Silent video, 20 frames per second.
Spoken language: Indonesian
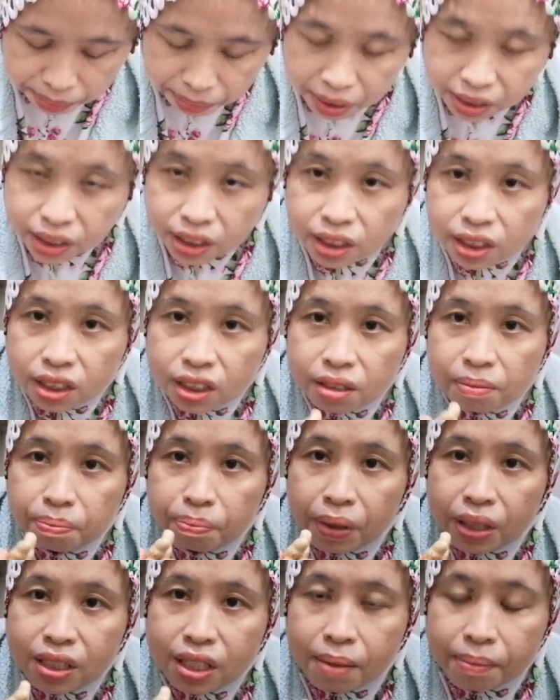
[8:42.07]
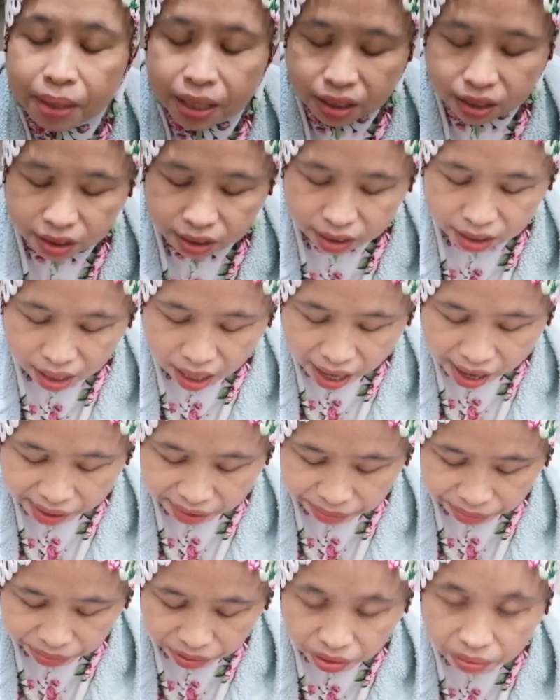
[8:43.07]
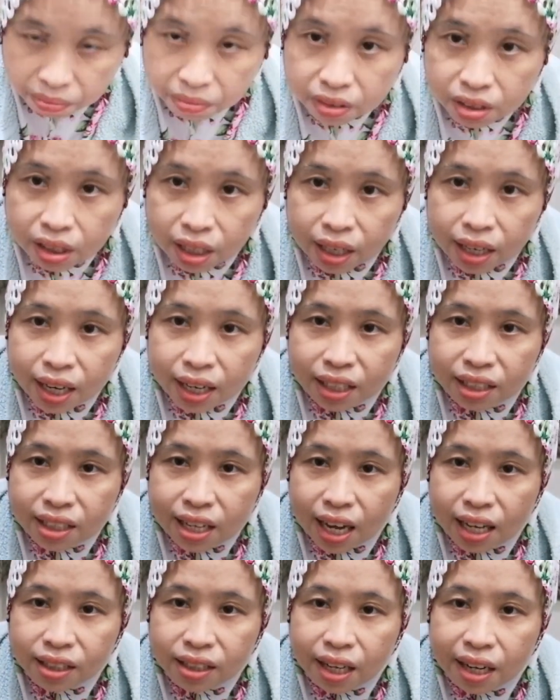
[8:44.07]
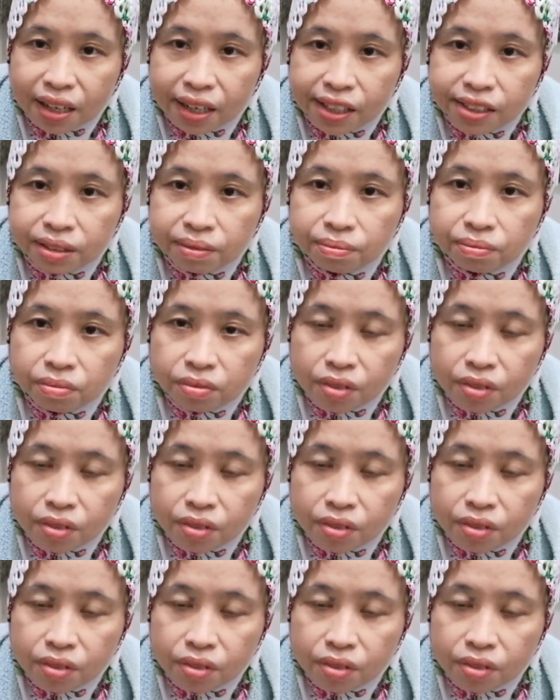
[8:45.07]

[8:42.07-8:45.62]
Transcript: masih isi 4 sama isi 3 karena kelihatan guys